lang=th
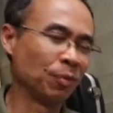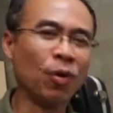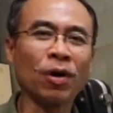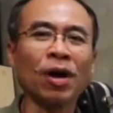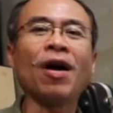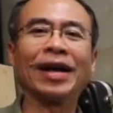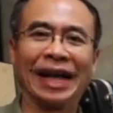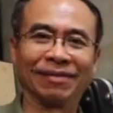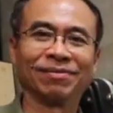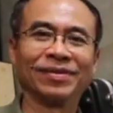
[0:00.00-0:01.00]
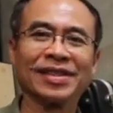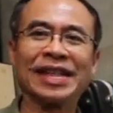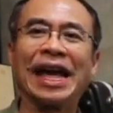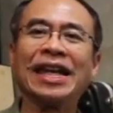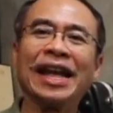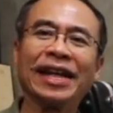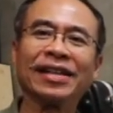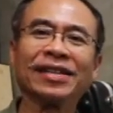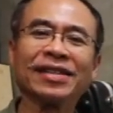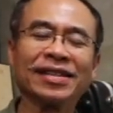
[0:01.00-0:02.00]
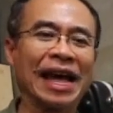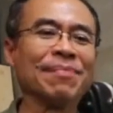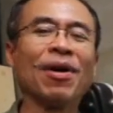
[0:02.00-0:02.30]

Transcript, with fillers: พวกกล้องเนี่ยใส่เลนส์ใส่